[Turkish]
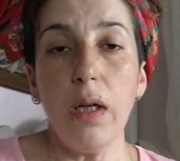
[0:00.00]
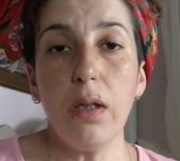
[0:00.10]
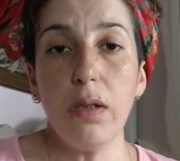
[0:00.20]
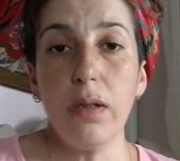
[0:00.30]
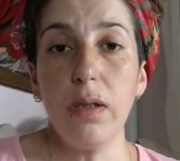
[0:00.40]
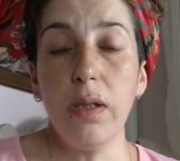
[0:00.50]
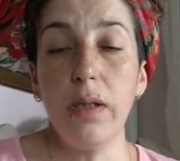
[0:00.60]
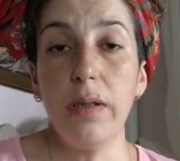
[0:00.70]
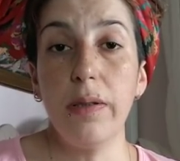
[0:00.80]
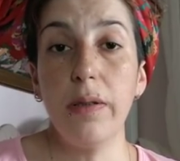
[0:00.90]
Ah,
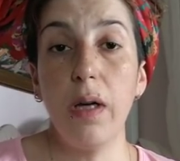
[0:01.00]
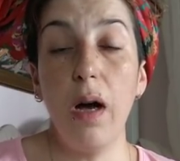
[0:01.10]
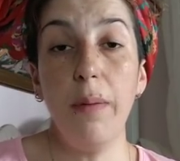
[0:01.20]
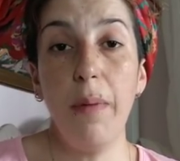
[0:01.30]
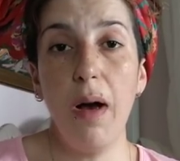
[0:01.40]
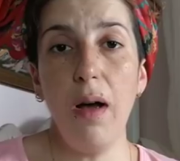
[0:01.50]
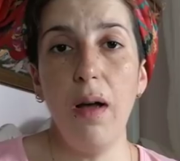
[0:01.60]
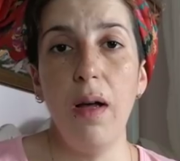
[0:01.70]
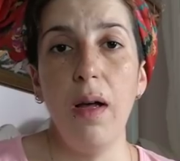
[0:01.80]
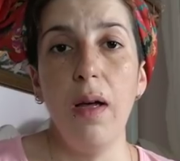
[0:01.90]
ama
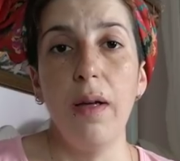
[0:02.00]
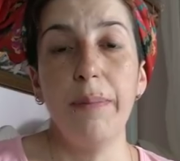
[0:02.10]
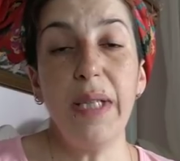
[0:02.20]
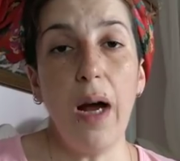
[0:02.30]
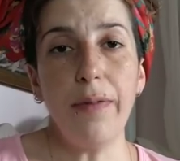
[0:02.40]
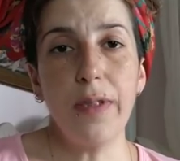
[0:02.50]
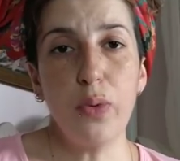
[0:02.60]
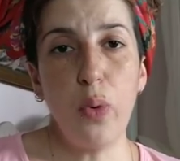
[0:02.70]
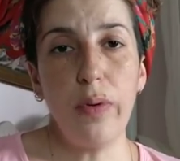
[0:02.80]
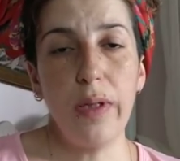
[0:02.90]
bir hafta
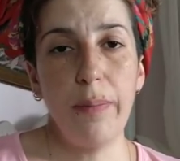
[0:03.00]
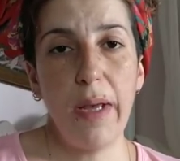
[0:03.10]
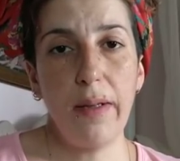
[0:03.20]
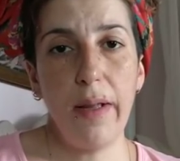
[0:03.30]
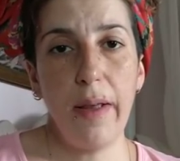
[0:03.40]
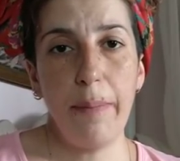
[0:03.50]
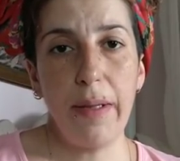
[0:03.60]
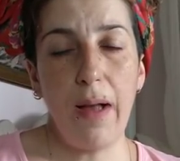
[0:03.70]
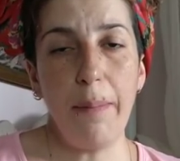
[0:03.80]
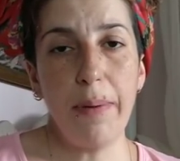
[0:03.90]
sonrayı
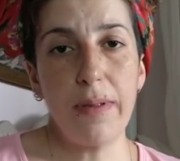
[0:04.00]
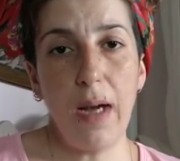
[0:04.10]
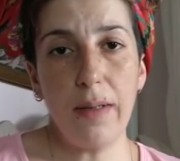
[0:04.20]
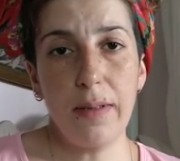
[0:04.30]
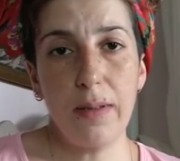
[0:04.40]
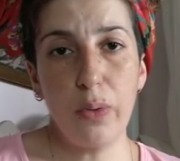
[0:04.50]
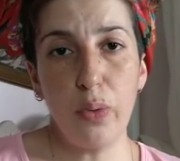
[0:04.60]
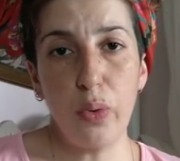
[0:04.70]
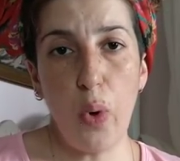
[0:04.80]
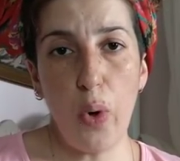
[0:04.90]
bekleyemeden pazartesi
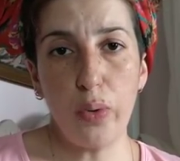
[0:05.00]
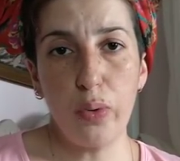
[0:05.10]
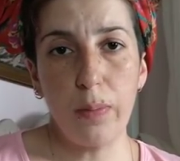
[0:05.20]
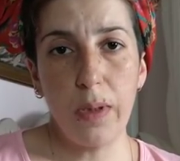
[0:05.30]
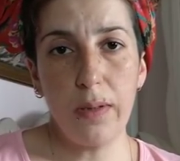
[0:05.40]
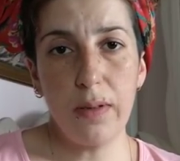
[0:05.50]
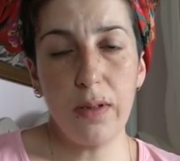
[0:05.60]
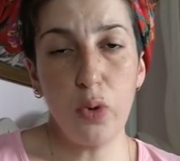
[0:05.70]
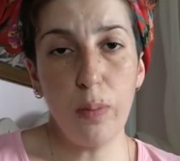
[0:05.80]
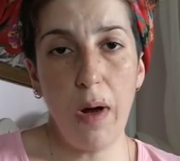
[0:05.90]
günü gördüğüm
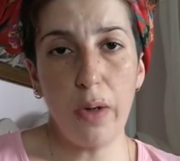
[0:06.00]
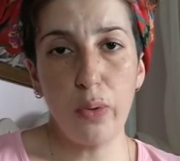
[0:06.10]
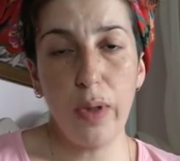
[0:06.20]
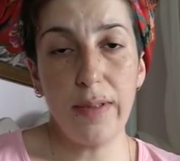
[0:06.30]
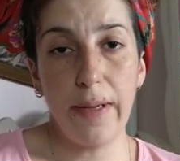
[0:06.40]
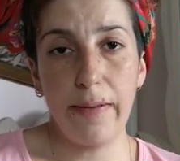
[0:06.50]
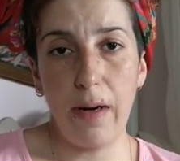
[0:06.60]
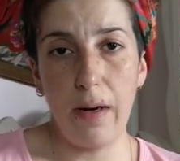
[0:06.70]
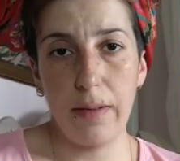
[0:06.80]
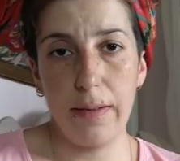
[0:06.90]
kadını cuma güne
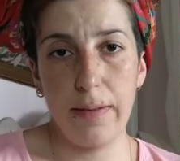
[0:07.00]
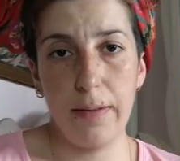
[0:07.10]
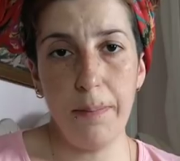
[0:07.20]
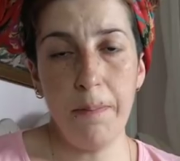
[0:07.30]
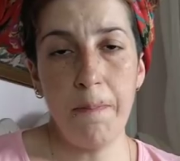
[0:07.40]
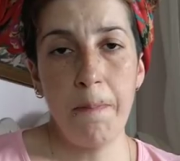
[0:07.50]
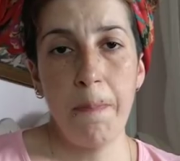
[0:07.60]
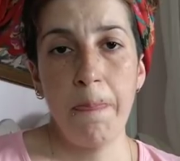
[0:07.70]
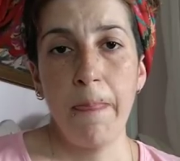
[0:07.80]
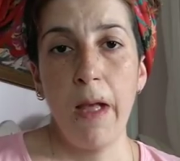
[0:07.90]
tekrar gittim.
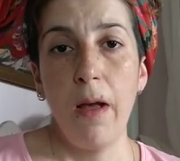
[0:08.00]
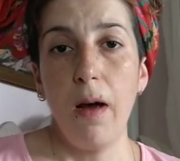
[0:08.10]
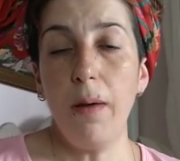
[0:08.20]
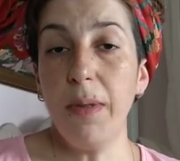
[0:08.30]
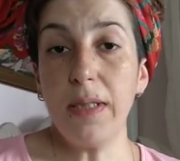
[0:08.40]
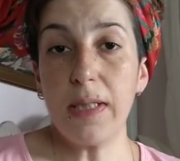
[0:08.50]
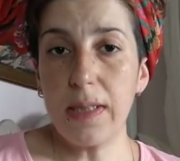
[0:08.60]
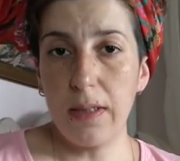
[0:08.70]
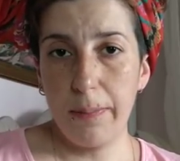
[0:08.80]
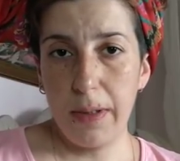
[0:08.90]
Ama
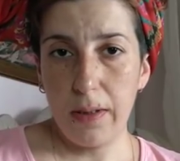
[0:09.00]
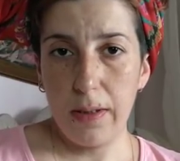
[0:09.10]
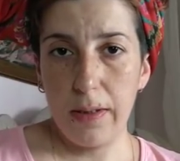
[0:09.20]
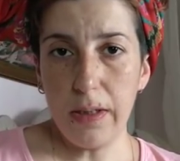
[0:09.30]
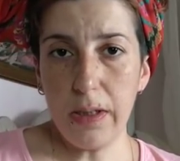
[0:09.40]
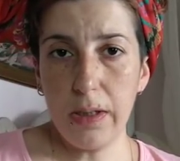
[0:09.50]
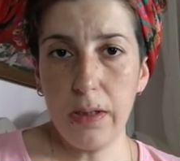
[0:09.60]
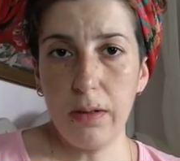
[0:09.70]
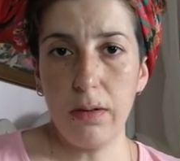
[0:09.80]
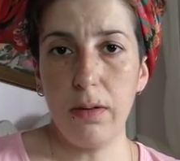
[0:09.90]
nasıl bir gidiş?